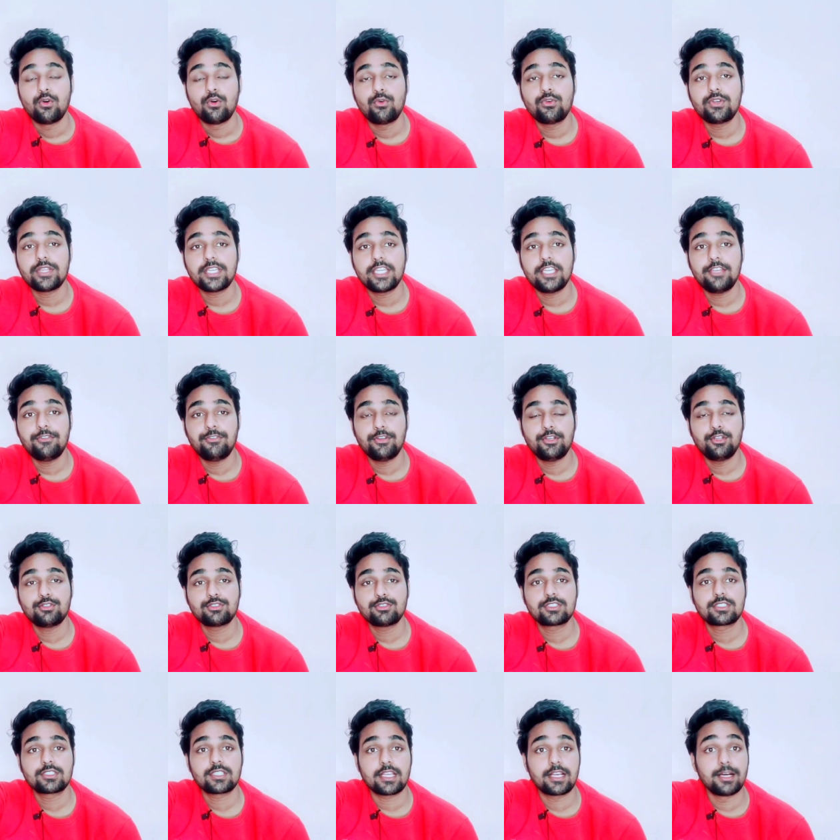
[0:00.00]
उनकी
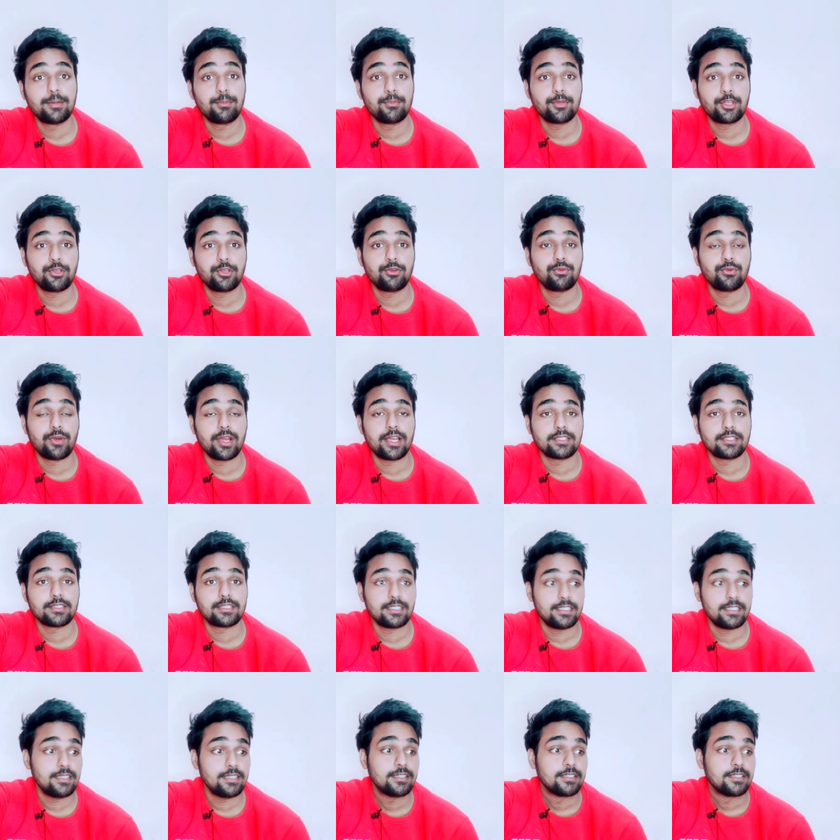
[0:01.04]
वीडियोस कम क्यों हैं
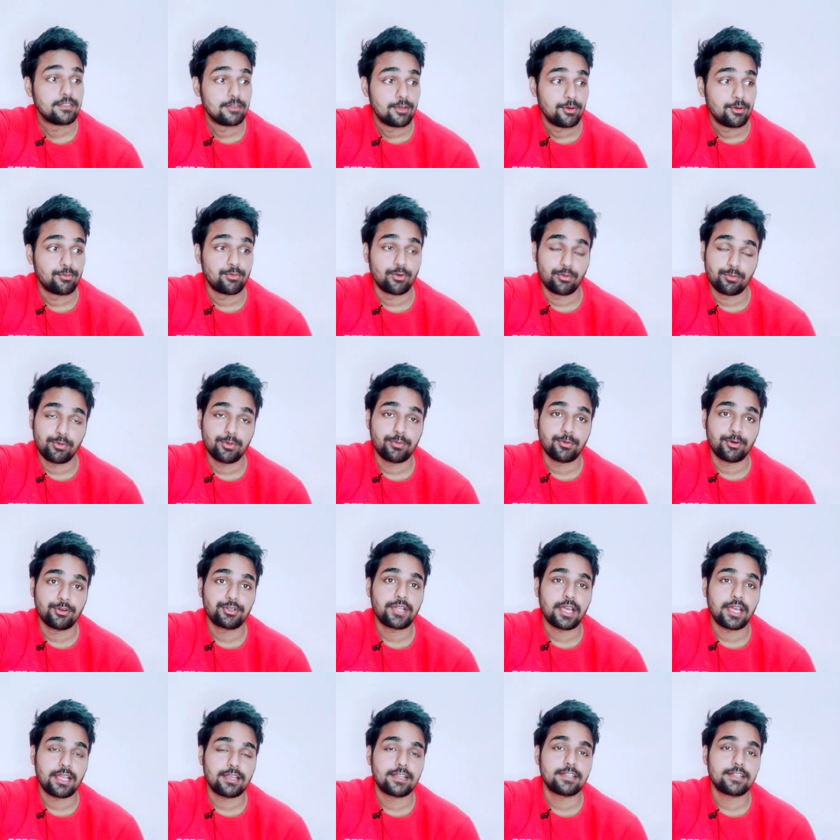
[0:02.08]
इतनी वो भी बहुत
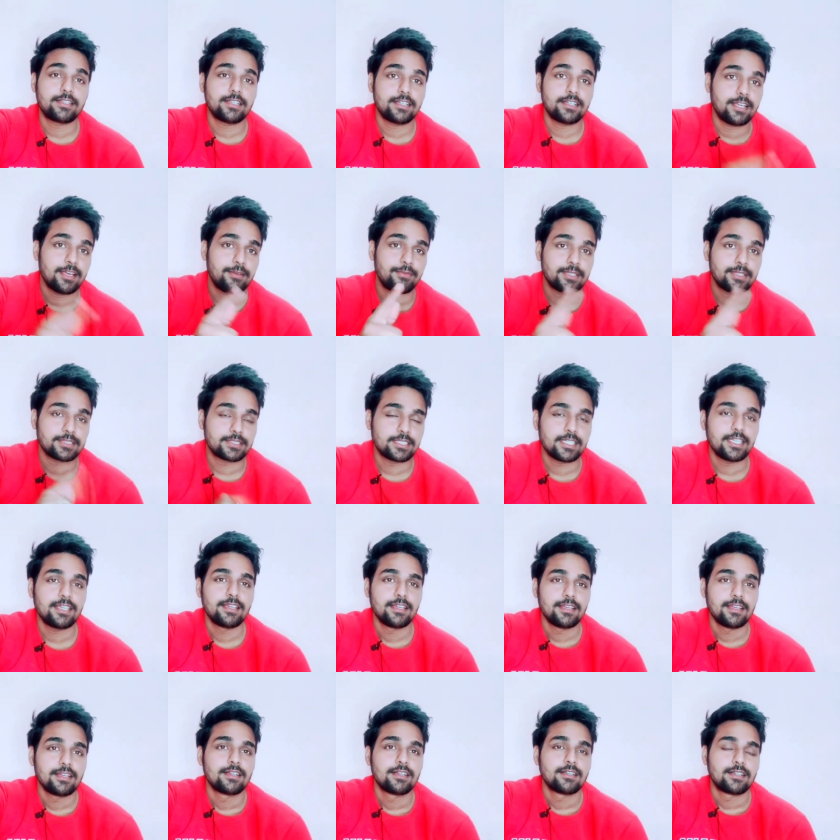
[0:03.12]
टैलेंटेड है वैसे
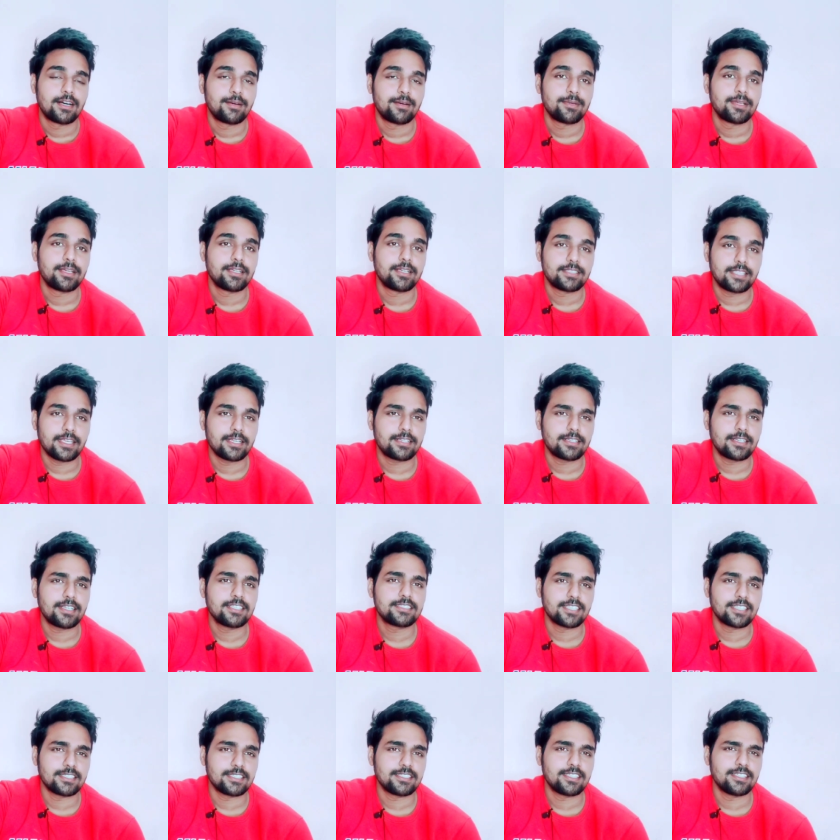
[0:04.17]
हमें देखना
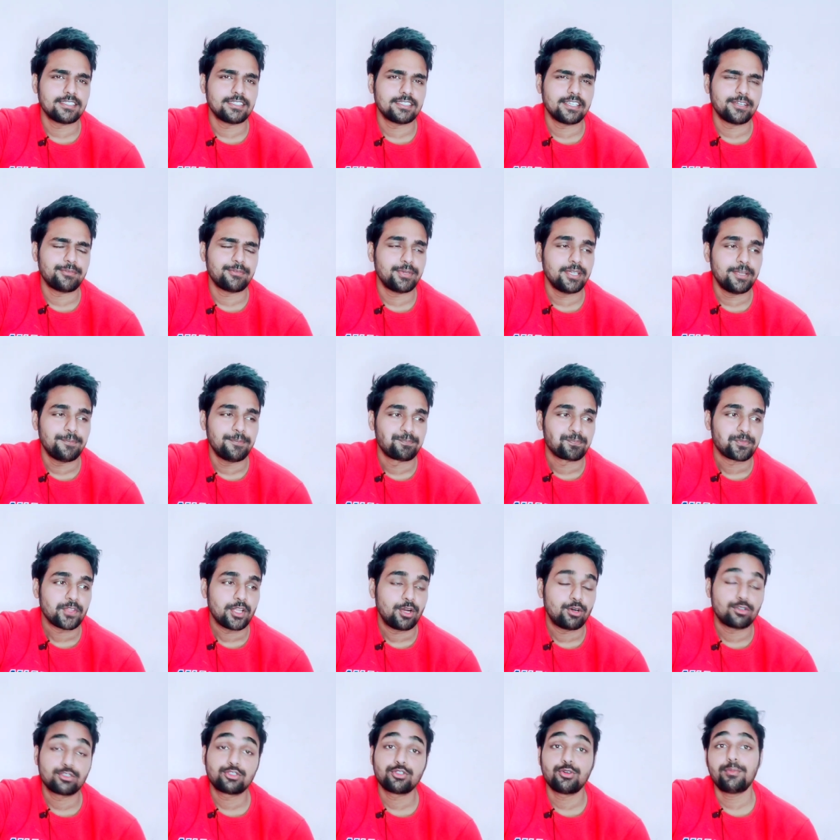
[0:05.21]
चाहिए ये भी
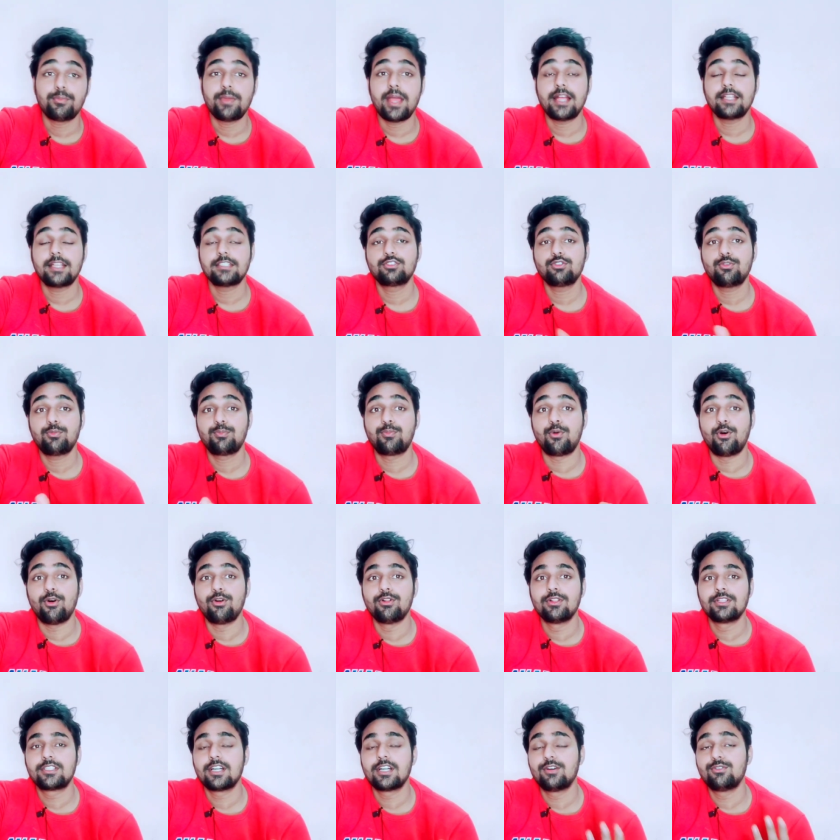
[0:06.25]
और जो मैं जो
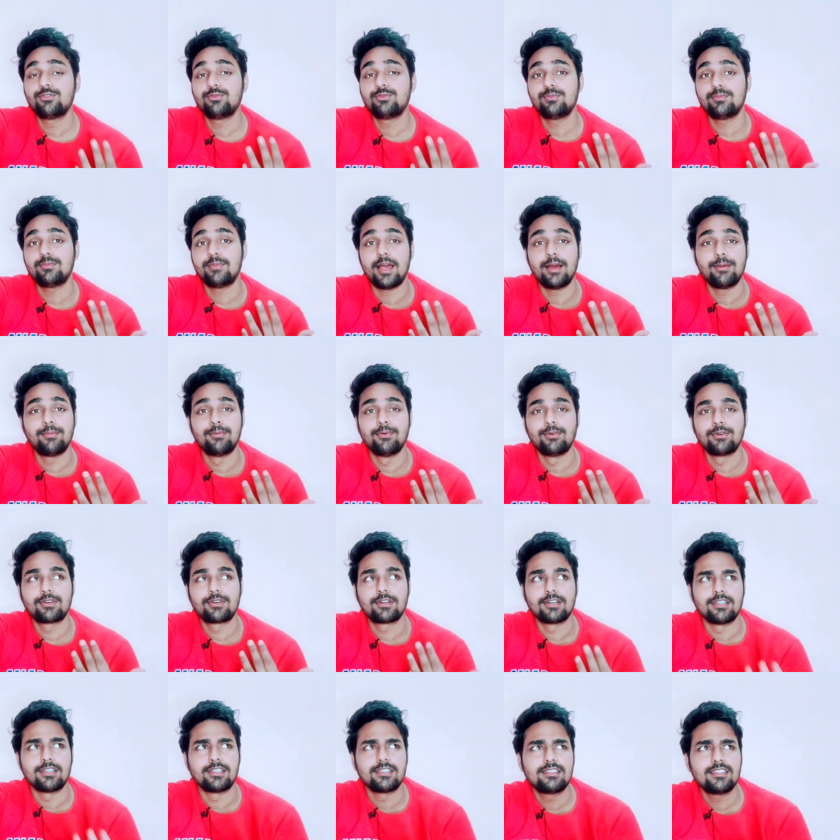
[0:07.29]
बोलता हूँ मैं वो
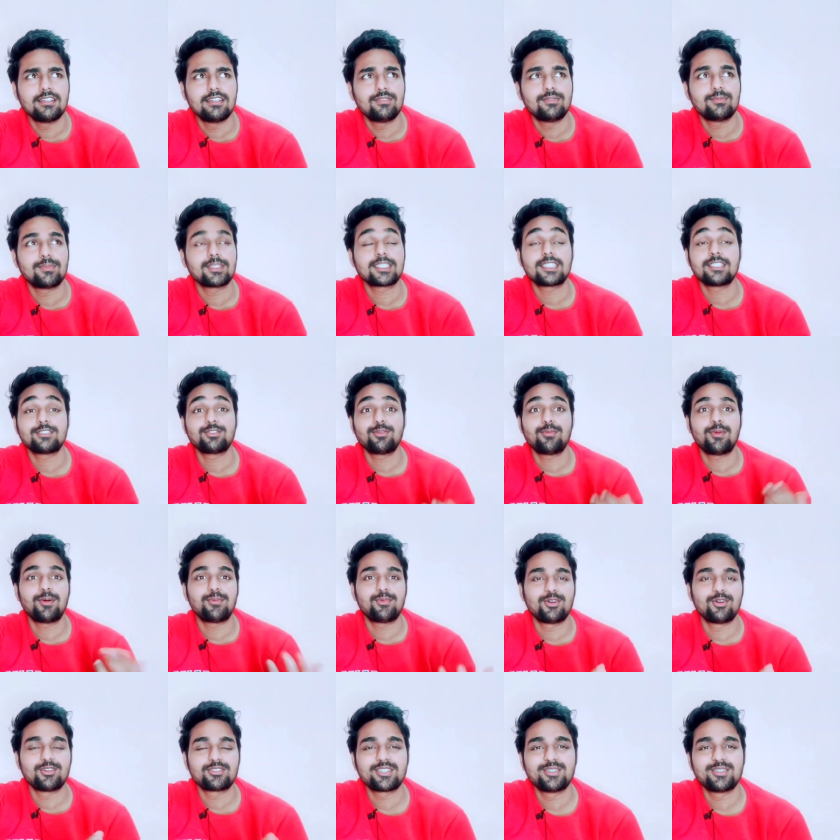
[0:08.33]
करता हूँ मतलब जो मैं
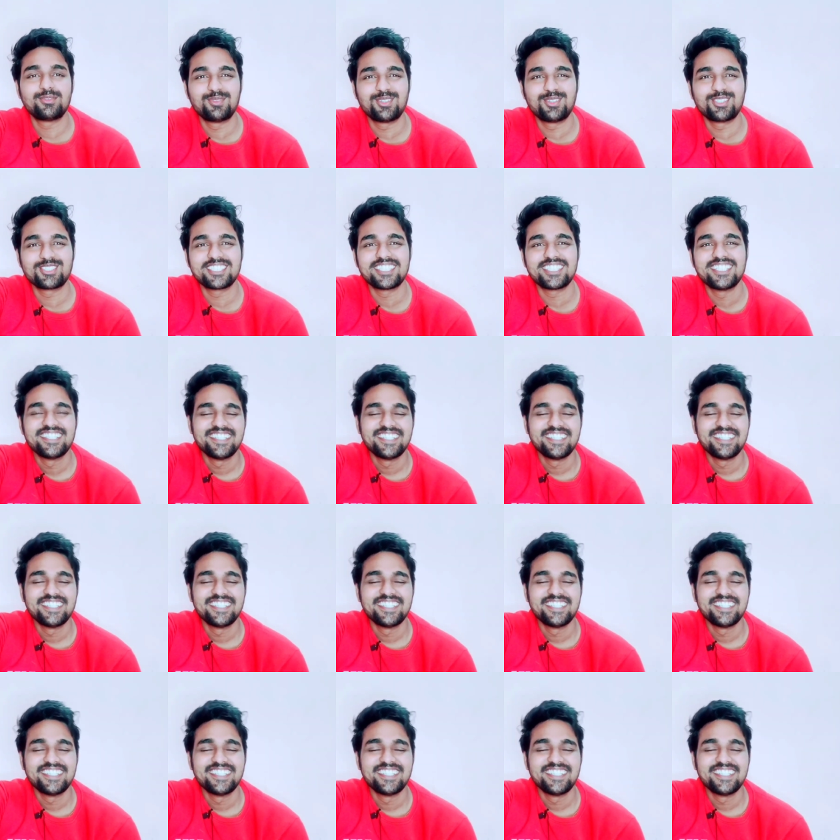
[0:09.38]
बोलता हूँ वो